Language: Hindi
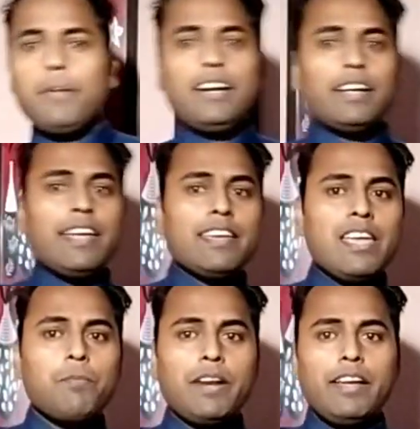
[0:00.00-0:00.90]
मेरी टाई
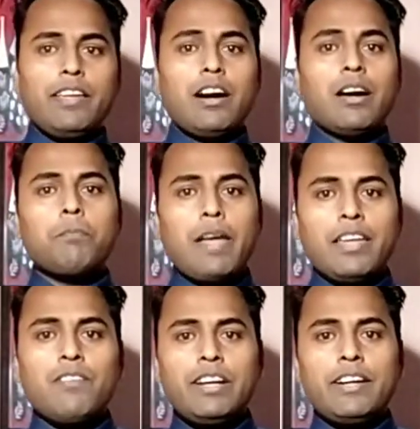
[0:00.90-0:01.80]
यहीं पर रहेगी अगर
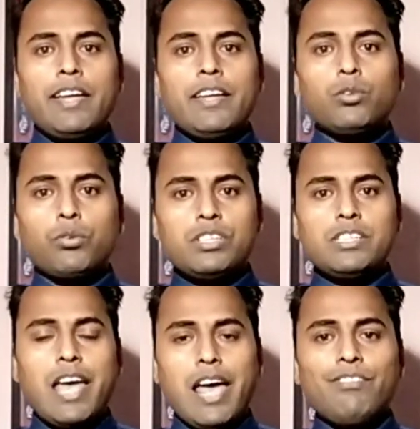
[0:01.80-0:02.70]
महंगी वाली टाई है थोड़ी
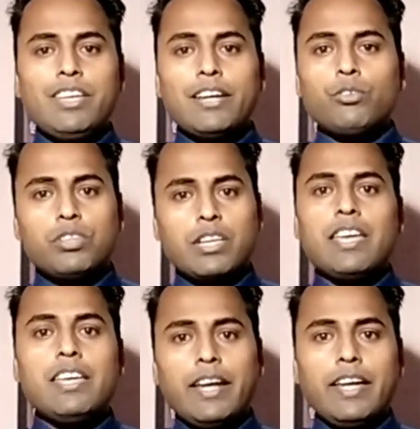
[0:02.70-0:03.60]
सी हैवी है तो
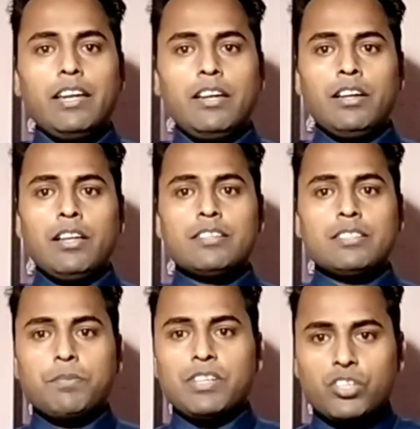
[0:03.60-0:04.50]
यही रहेगी
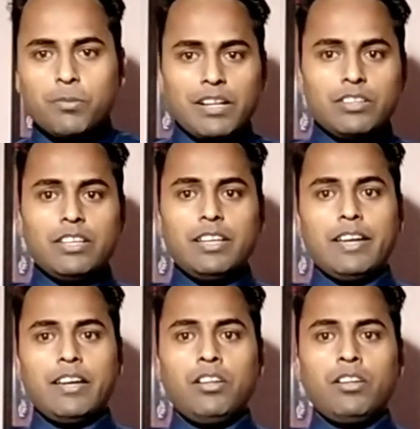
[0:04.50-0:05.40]
सबसे अच्छी बात ये
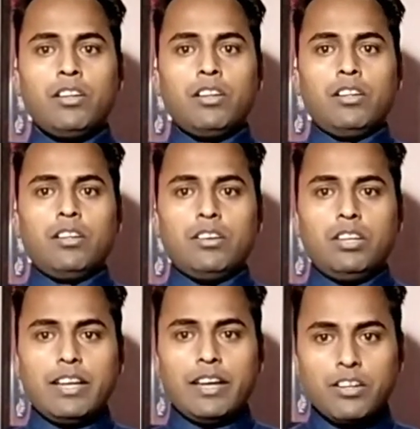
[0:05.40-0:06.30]
है
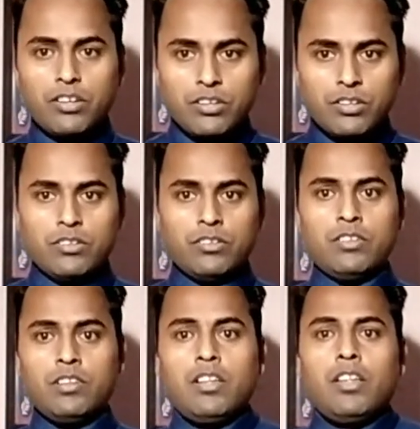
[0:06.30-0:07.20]
ठीक है
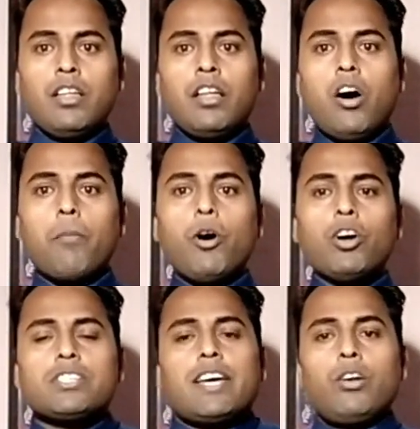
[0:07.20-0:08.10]
और
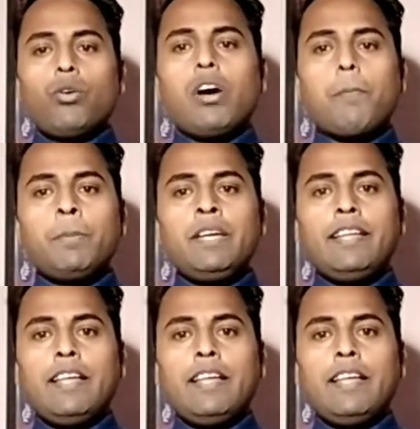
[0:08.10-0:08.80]
बहुत सारे लोग अपनी